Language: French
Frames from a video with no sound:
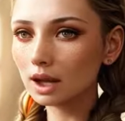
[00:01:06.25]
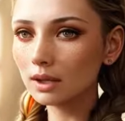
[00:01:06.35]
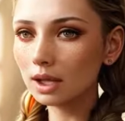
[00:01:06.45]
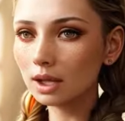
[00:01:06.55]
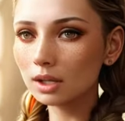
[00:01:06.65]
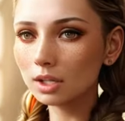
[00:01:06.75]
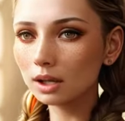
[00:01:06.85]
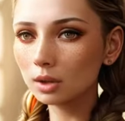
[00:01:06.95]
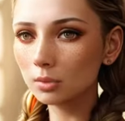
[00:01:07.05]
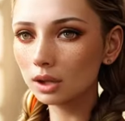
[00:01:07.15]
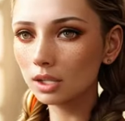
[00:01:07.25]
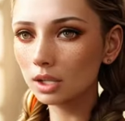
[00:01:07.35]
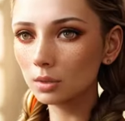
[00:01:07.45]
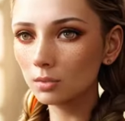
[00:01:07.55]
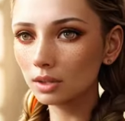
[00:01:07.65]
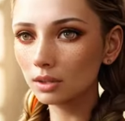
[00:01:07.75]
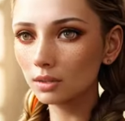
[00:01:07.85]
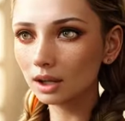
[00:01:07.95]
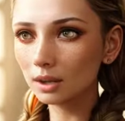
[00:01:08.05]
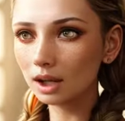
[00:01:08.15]
Avec une simple pression,
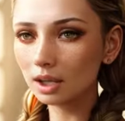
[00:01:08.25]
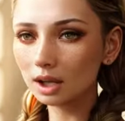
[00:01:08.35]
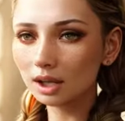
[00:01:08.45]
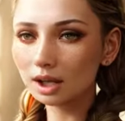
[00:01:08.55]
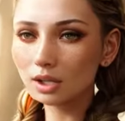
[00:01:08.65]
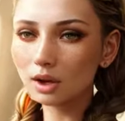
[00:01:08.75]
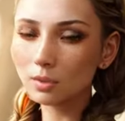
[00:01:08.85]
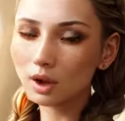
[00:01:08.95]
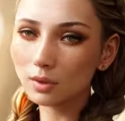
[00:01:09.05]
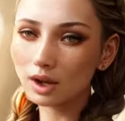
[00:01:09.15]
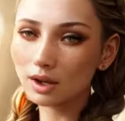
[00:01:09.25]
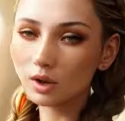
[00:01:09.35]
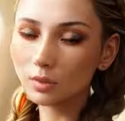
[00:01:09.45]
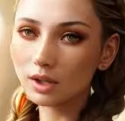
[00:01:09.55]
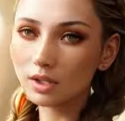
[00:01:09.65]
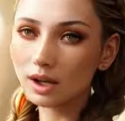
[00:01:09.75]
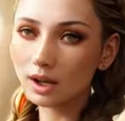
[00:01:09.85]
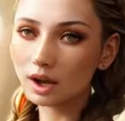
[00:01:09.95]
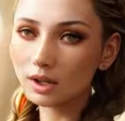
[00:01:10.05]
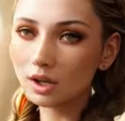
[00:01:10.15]
MAY à symbole marque
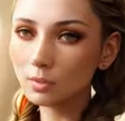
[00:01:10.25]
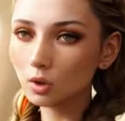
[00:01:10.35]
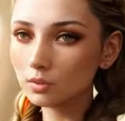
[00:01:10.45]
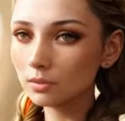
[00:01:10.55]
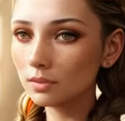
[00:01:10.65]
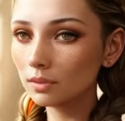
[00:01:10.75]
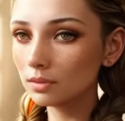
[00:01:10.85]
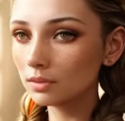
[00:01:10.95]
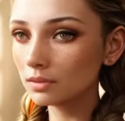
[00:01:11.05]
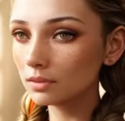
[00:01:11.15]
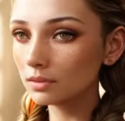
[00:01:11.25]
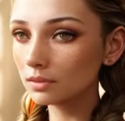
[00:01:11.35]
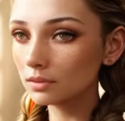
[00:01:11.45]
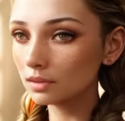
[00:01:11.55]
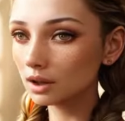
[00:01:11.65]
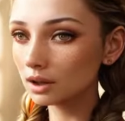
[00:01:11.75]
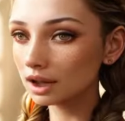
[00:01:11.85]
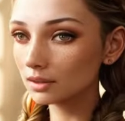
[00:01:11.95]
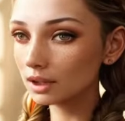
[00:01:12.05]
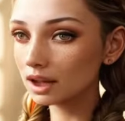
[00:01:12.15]
commerciale agit pour vous.
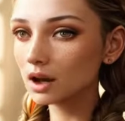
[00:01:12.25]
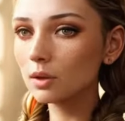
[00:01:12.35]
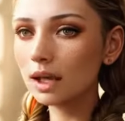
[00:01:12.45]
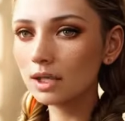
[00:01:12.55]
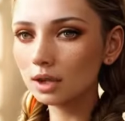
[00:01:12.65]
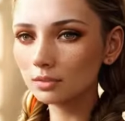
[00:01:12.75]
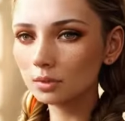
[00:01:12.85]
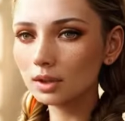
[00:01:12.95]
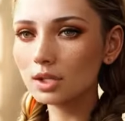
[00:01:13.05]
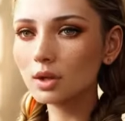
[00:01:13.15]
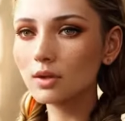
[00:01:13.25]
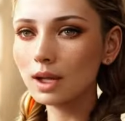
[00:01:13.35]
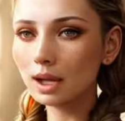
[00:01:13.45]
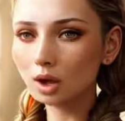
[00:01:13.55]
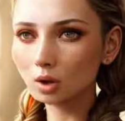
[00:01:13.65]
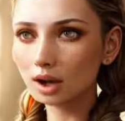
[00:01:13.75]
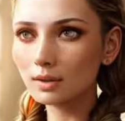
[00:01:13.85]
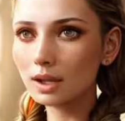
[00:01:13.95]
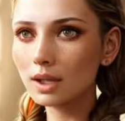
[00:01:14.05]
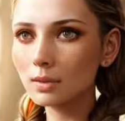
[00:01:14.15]
Regardez-la engager vos futurs clients
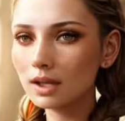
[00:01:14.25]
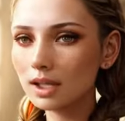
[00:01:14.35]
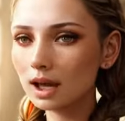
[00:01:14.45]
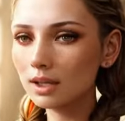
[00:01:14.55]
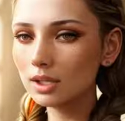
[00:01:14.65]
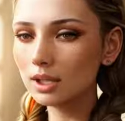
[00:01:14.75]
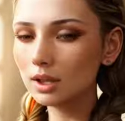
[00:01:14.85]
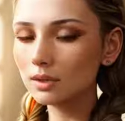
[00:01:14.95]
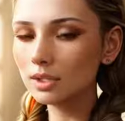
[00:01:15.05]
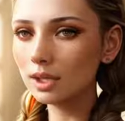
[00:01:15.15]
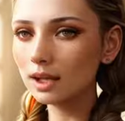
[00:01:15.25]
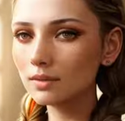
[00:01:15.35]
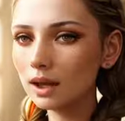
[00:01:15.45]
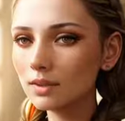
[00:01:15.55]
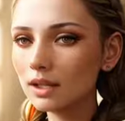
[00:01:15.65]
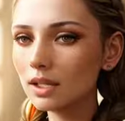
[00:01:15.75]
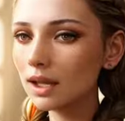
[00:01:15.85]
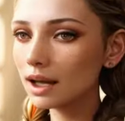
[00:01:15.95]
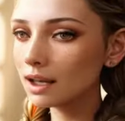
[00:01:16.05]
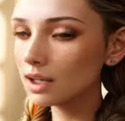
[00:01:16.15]
avec des messages qui transcrivent la
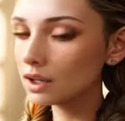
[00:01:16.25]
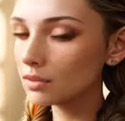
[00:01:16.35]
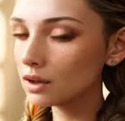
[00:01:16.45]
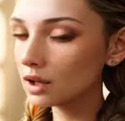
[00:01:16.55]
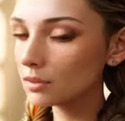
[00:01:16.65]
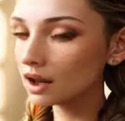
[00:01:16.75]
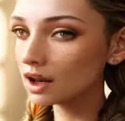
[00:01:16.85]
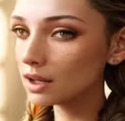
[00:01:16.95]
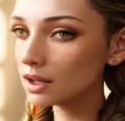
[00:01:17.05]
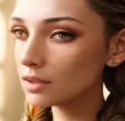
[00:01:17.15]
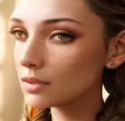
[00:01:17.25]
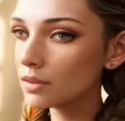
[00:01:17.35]
personnalité de votre marque.